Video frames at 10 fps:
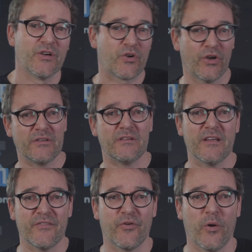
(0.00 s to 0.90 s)
könnten
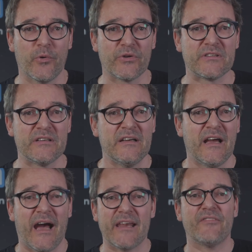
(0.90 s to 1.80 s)
der Vorbote
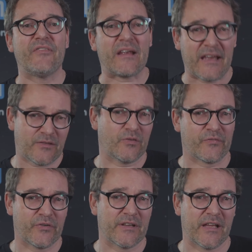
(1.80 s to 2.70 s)
einer Verkettung
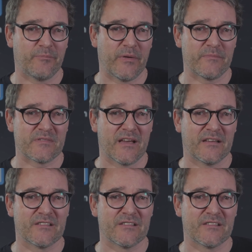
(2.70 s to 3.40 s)
von Erdbeben sein.